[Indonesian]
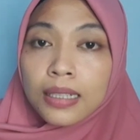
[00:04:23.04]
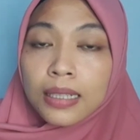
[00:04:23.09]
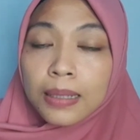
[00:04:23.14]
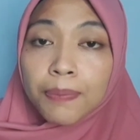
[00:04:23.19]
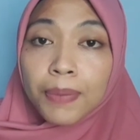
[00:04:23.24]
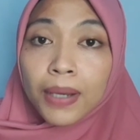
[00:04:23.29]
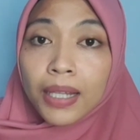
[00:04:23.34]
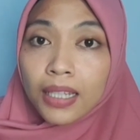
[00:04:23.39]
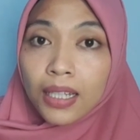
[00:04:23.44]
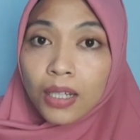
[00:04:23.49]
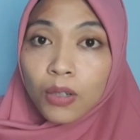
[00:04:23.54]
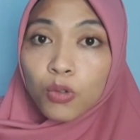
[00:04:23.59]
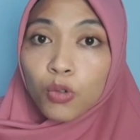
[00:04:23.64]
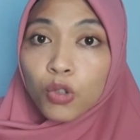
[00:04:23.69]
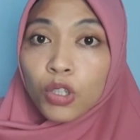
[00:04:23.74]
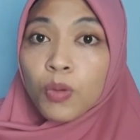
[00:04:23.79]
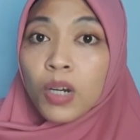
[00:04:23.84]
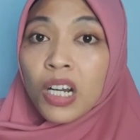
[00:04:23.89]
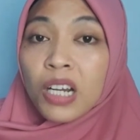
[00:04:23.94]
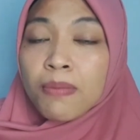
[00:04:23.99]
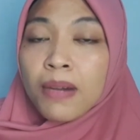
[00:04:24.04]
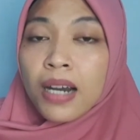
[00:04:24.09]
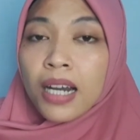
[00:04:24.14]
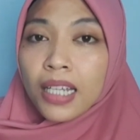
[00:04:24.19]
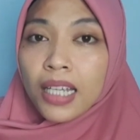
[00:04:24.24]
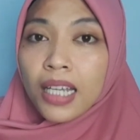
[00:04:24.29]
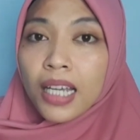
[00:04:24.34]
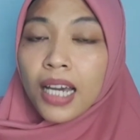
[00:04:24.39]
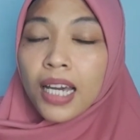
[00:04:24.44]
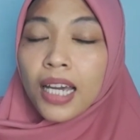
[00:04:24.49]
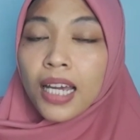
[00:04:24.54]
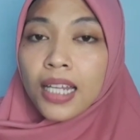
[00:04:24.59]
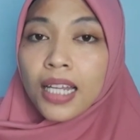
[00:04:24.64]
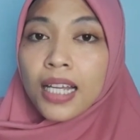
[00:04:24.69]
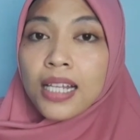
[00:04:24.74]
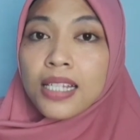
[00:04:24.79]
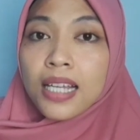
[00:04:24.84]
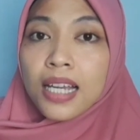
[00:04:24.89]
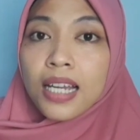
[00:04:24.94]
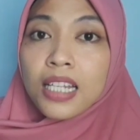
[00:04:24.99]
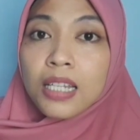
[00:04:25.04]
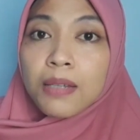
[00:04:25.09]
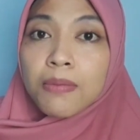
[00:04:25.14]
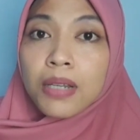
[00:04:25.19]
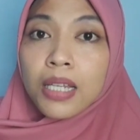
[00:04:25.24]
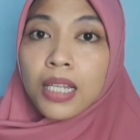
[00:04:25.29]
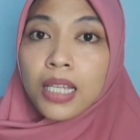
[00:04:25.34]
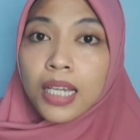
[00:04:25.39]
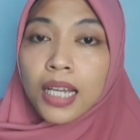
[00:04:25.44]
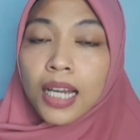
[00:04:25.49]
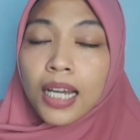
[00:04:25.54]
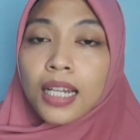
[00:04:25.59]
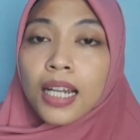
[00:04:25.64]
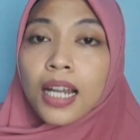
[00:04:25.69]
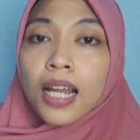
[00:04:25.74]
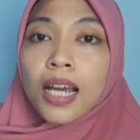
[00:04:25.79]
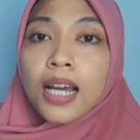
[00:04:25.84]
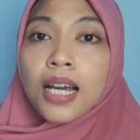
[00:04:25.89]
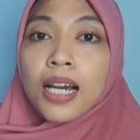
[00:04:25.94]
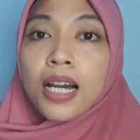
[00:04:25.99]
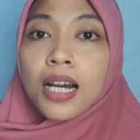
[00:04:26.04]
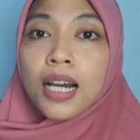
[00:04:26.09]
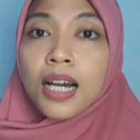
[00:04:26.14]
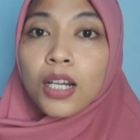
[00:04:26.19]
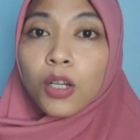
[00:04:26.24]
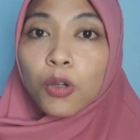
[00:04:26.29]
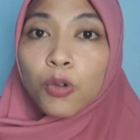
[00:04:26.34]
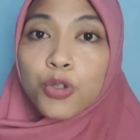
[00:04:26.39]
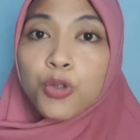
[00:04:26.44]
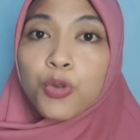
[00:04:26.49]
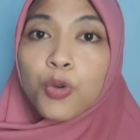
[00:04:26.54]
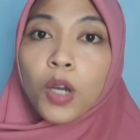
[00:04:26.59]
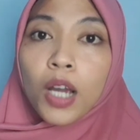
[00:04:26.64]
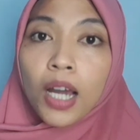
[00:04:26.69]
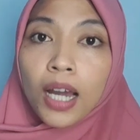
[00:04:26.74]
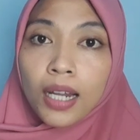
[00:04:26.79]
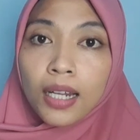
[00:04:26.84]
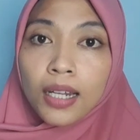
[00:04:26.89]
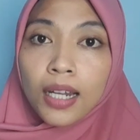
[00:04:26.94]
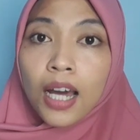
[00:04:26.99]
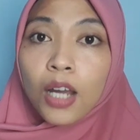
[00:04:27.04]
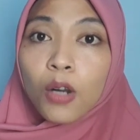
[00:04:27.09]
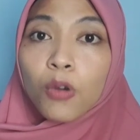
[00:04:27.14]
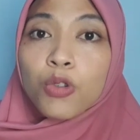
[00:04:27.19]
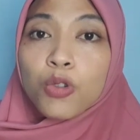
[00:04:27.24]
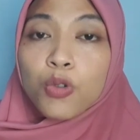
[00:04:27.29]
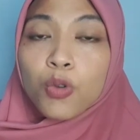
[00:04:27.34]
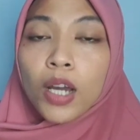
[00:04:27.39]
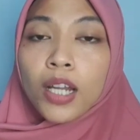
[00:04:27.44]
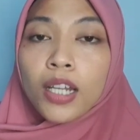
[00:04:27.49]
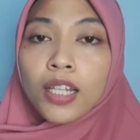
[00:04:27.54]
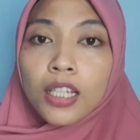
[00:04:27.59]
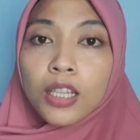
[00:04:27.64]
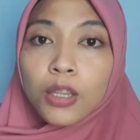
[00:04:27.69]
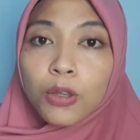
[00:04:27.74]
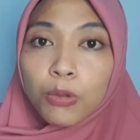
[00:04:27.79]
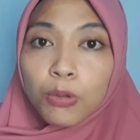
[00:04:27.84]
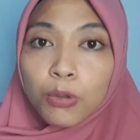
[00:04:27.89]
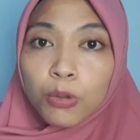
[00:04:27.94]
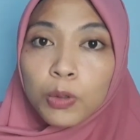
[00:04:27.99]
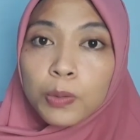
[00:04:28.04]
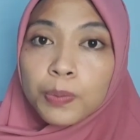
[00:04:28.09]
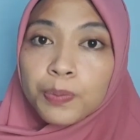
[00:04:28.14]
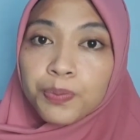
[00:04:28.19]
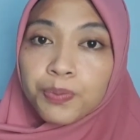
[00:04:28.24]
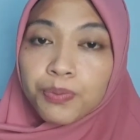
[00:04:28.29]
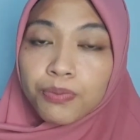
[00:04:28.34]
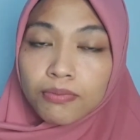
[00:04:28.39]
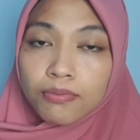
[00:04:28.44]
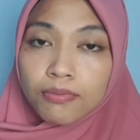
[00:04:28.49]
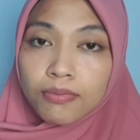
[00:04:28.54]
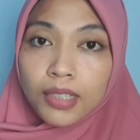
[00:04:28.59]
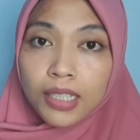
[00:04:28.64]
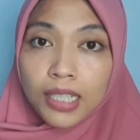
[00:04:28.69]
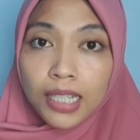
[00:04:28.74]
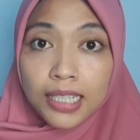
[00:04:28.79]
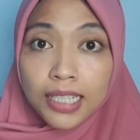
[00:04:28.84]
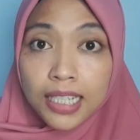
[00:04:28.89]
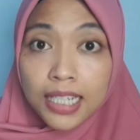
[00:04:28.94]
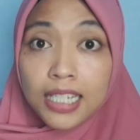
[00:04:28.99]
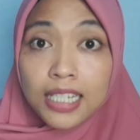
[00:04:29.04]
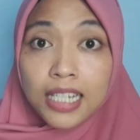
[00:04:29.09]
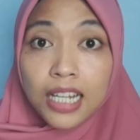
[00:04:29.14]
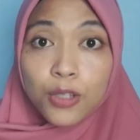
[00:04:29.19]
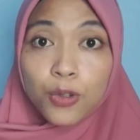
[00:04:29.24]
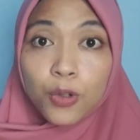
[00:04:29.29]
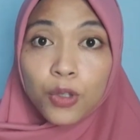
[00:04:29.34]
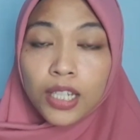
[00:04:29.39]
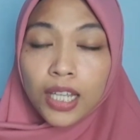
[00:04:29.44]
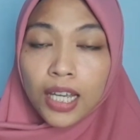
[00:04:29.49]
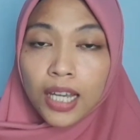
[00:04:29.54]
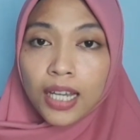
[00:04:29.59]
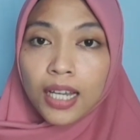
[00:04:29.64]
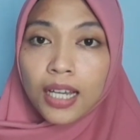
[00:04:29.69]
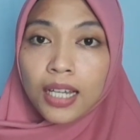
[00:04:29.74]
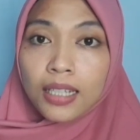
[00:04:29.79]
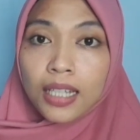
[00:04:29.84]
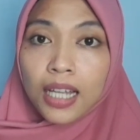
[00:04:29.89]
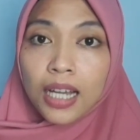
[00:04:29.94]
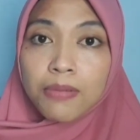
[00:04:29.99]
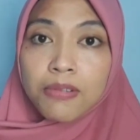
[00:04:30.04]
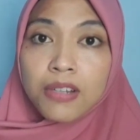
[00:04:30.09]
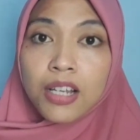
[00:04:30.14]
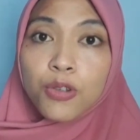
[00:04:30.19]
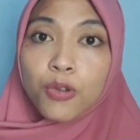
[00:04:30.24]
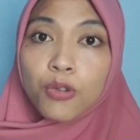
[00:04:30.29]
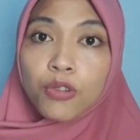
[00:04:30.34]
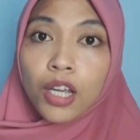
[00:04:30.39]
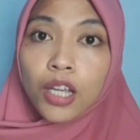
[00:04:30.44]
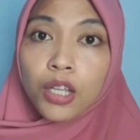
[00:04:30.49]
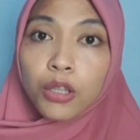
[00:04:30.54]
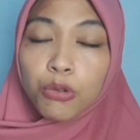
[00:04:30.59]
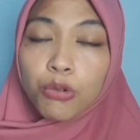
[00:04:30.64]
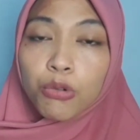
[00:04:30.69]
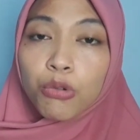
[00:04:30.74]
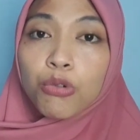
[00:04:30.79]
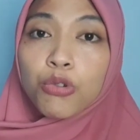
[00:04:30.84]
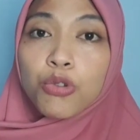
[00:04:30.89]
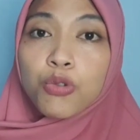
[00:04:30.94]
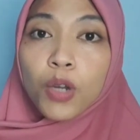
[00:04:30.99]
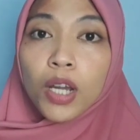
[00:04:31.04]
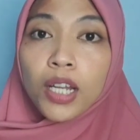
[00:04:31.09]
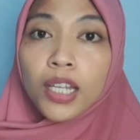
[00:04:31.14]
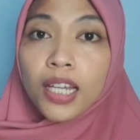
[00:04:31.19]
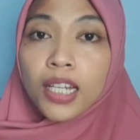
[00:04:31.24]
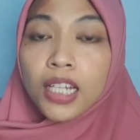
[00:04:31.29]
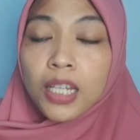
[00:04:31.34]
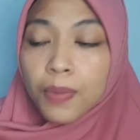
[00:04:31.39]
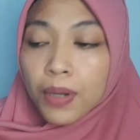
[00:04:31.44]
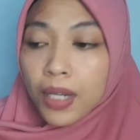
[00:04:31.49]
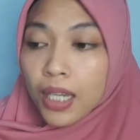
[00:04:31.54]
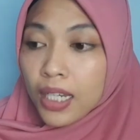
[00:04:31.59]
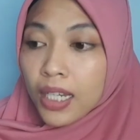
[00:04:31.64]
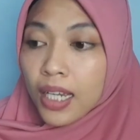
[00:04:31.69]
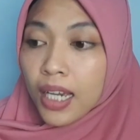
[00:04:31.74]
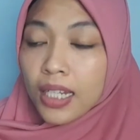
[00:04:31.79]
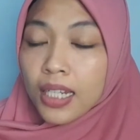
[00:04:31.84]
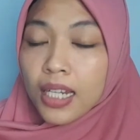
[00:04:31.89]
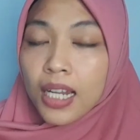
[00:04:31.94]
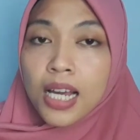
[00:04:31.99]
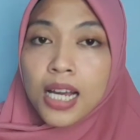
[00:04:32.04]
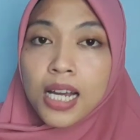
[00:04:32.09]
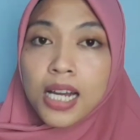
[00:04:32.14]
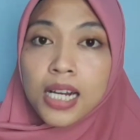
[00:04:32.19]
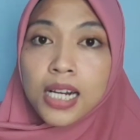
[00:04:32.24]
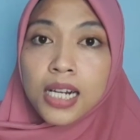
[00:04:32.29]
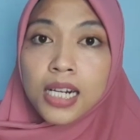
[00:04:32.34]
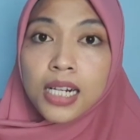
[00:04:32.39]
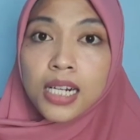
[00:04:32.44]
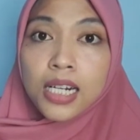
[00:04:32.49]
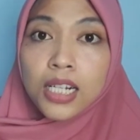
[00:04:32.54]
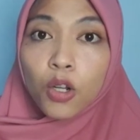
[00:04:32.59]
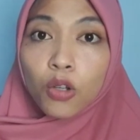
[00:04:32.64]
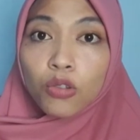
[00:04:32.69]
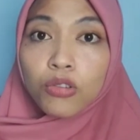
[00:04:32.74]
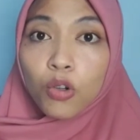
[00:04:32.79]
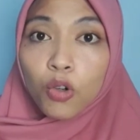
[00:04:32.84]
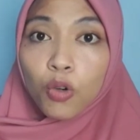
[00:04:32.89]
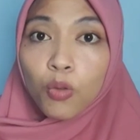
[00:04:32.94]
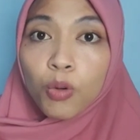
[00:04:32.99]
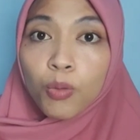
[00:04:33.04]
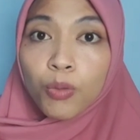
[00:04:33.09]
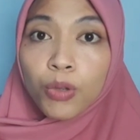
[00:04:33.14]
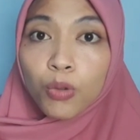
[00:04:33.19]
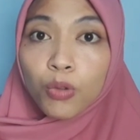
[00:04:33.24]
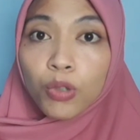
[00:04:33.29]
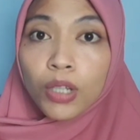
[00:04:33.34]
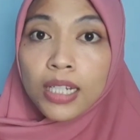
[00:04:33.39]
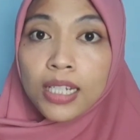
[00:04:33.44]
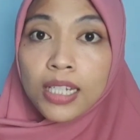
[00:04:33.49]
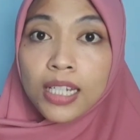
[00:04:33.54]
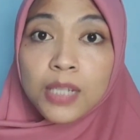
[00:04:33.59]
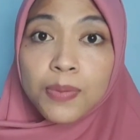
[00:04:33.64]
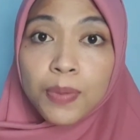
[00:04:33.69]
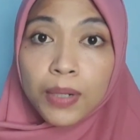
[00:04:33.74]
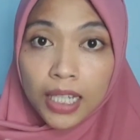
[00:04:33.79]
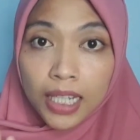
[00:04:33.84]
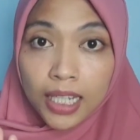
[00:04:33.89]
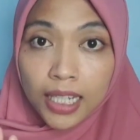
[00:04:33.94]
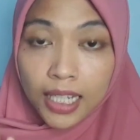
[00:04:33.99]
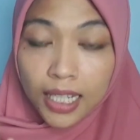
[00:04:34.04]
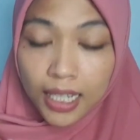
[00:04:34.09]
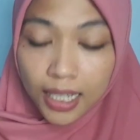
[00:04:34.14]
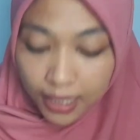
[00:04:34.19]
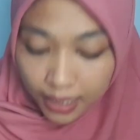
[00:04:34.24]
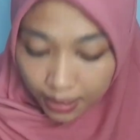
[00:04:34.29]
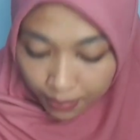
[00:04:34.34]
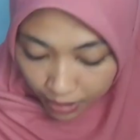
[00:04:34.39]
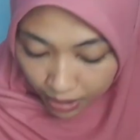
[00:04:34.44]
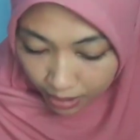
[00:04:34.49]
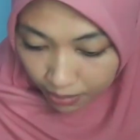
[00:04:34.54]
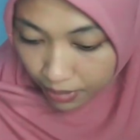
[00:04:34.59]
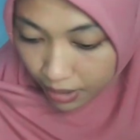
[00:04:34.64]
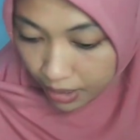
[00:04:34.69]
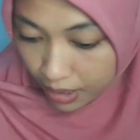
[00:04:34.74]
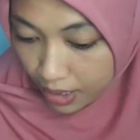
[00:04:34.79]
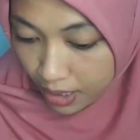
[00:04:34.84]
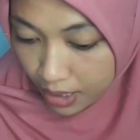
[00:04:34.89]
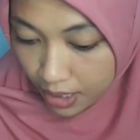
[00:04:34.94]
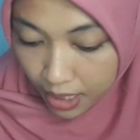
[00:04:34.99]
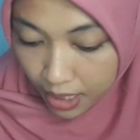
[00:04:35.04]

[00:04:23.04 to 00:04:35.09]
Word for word: tepat ya untuk tubuh kembangnya, akhirnya saya diberikan rujukan. Nah, rujukan itu jadi selanjutnya tahap selanjutnya itu rujukan yang diberikan uh, dokter umum itu tadi seperti ini ya teman-teman